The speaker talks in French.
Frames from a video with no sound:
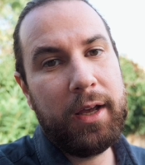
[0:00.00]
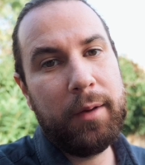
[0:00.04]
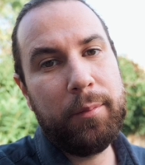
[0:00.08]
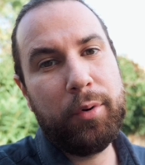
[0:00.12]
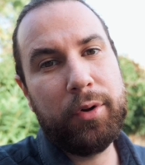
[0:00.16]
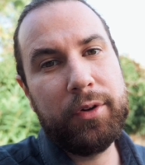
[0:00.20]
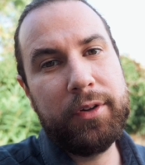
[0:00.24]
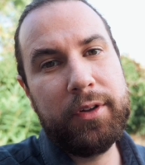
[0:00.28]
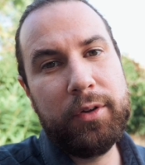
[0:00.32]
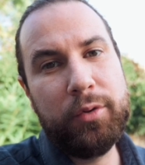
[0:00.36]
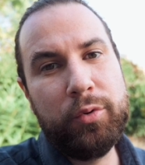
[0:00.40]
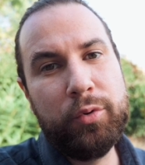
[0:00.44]

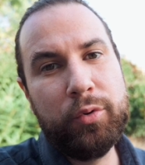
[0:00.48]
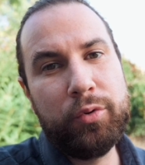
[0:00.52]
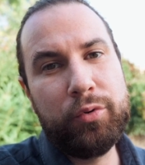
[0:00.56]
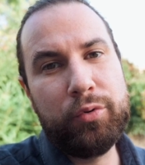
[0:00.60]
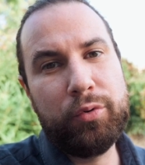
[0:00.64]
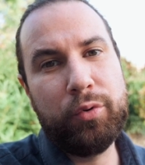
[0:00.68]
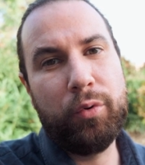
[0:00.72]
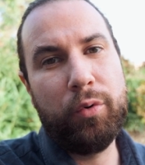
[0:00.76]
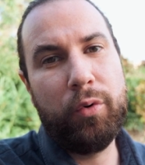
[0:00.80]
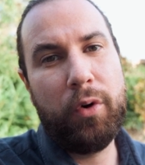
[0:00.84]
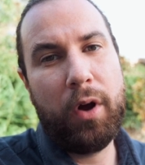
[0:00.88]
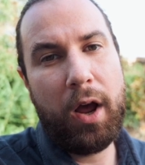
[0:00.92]
aborder une
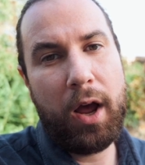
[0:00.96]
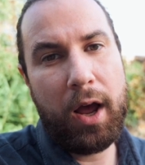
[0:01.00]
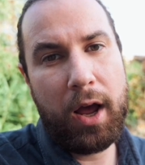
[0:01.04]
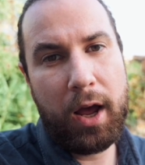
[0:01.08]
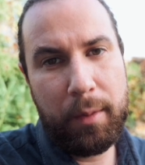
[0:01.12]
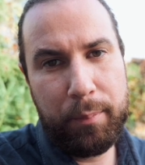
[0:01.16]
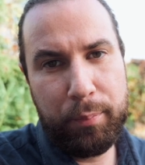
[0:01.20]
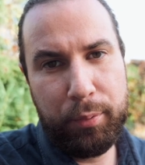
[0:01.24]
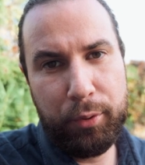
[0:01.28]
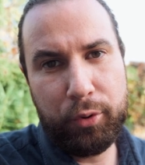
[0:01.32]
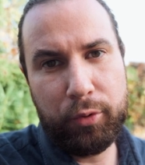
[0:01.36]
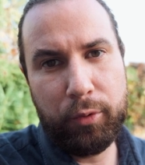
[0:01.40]
notion
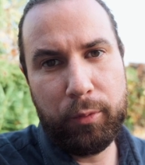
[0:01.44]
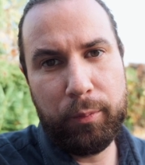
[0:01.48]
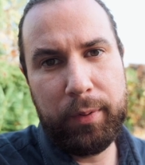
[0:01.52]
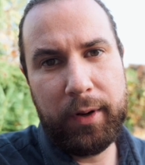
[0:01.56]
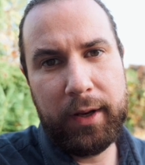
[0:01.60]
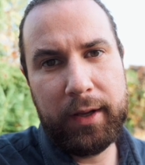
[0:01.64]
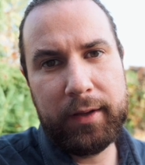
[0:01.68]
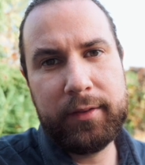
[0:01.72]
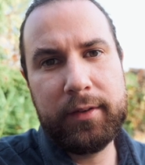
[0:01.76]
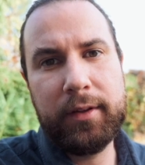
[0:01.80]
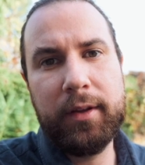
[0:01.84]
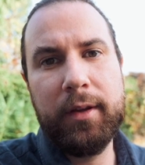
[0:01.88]
un peu
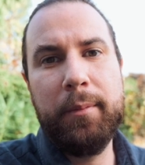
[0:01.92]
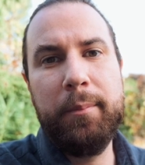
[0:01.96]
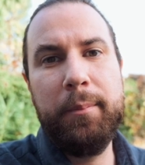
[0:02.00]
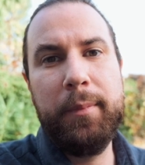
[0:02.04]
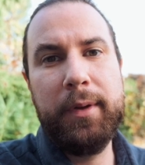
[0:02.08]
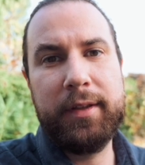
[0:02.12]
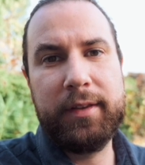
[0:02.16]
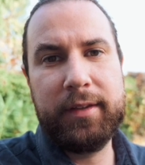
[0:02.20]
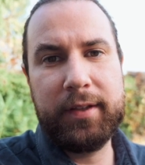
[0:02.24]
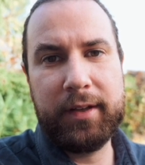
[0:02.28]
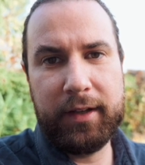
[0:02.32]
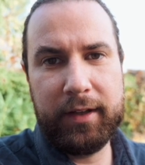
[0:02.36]
complexe
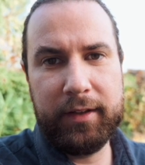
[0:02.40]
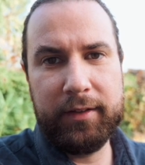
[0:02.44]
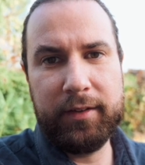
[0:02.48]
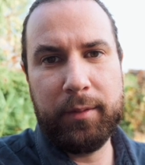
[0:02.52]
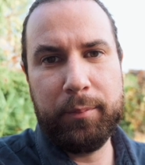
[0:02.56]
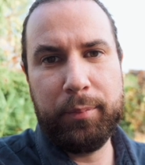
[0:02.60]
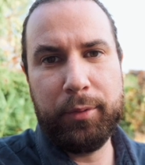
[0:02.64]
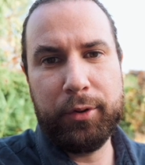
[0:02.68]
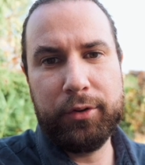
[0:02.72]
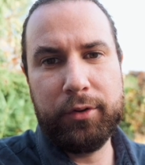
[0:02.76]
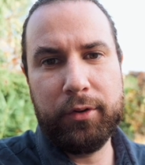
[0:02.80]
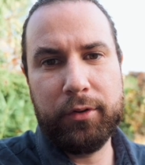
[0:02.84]
mais très
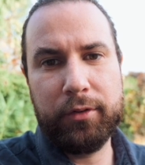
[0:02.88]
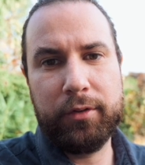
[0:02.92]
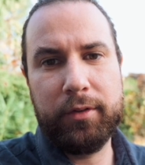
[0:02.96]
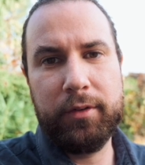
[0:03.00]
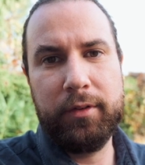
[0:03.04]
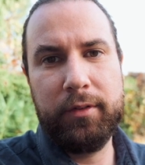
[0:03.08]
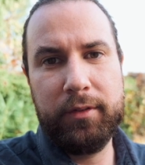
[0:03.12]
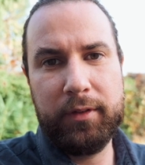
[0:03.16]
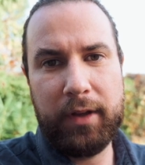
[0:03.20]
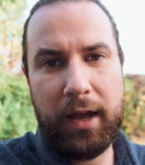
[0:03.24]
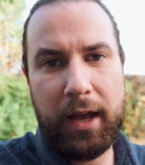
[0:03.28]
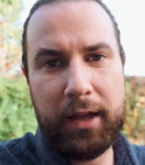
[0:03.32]
importante.
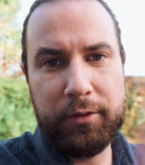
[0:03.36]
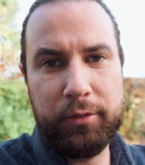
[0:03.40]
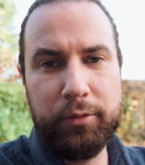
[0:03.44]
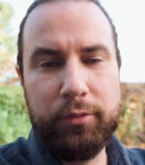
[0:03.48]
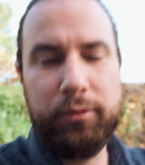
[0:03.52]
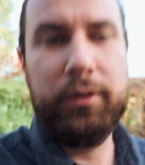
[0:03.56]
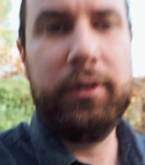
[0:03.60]
A tout de